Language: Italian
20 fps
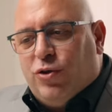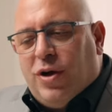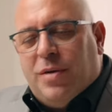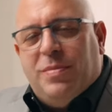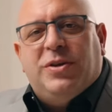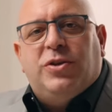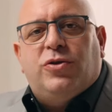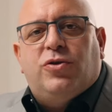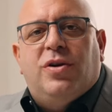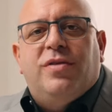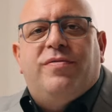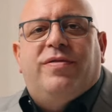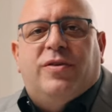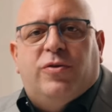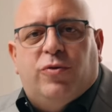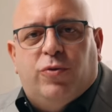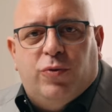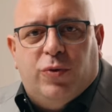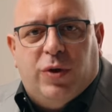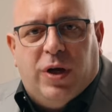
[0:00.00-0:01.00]
cioè ha emesso le
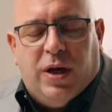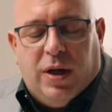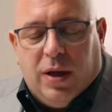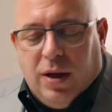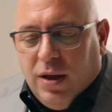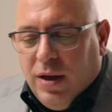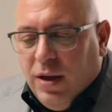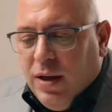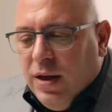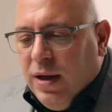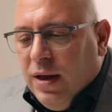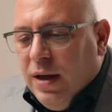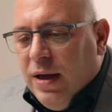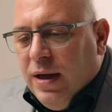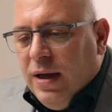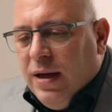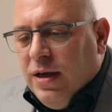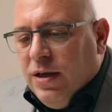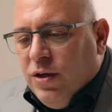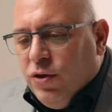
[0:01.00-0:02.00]
fatture
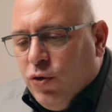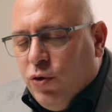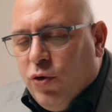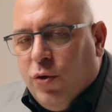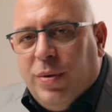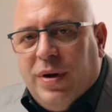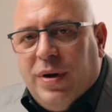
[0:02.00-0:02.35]
sono